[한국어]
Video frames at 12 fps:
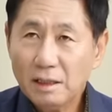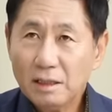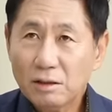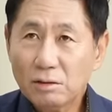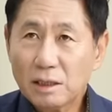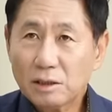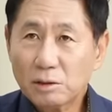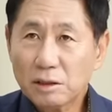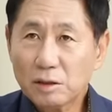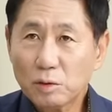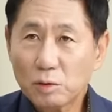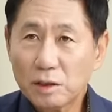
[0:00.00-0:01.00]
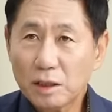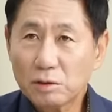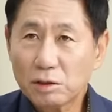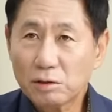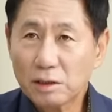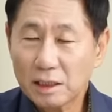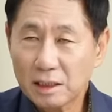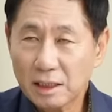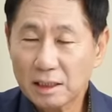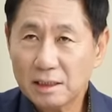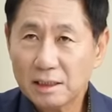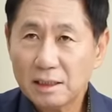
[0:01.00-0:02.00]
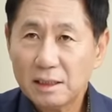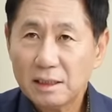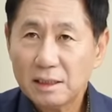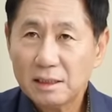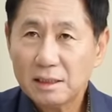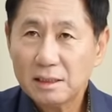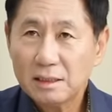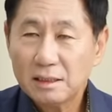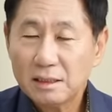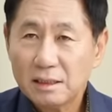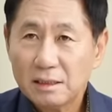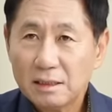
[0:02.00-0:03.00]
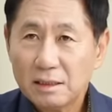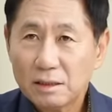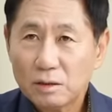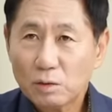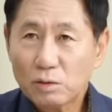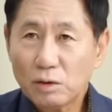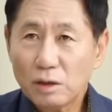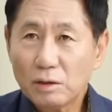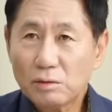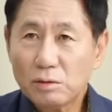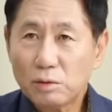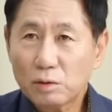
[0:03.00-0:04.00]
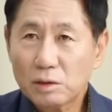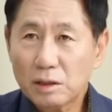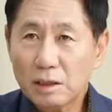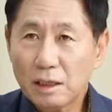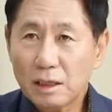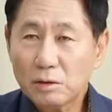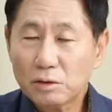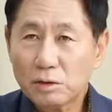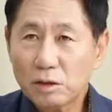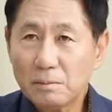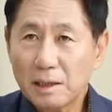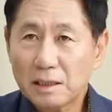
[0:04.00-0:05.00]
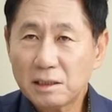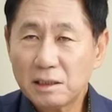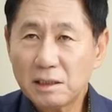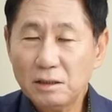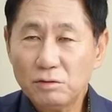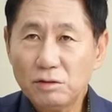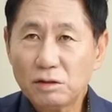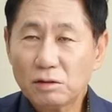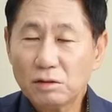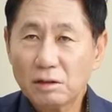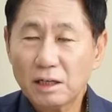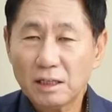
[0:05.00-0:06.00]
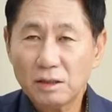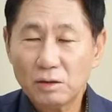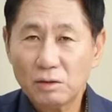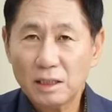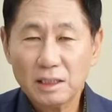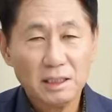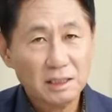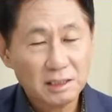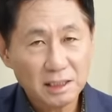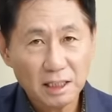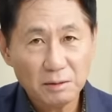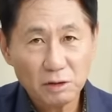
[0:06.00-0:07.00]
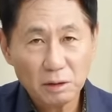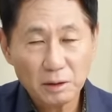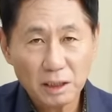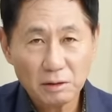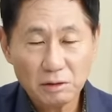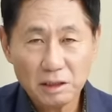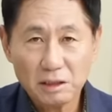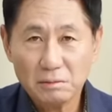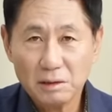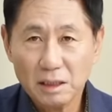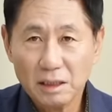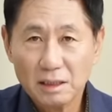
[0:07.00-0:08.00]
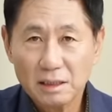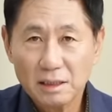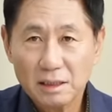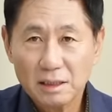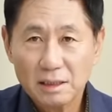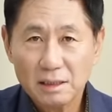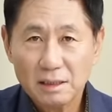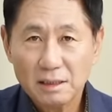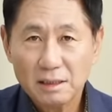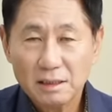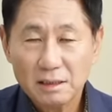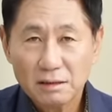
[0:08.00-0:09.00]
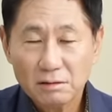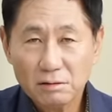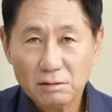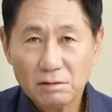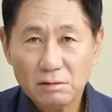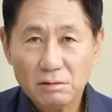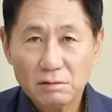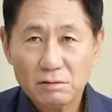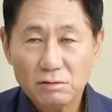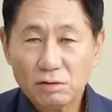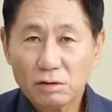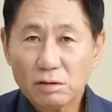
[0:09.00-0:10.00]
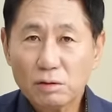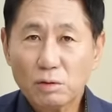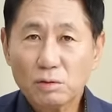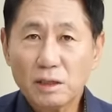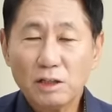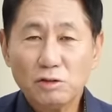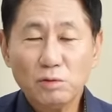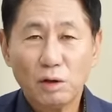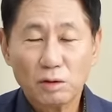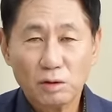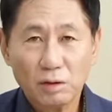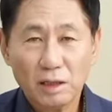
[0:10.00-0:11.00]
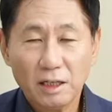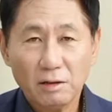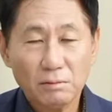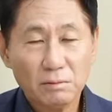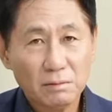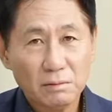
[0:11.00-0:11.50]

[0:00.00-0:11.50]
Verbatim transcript: 그리고 계속해서 독대 요청을 했다. 독대 요청이 마치 윤석열과 한동훈의 기싸움으로 변하고 있습니다. 그 윤석열 독대해주면 어떤가요?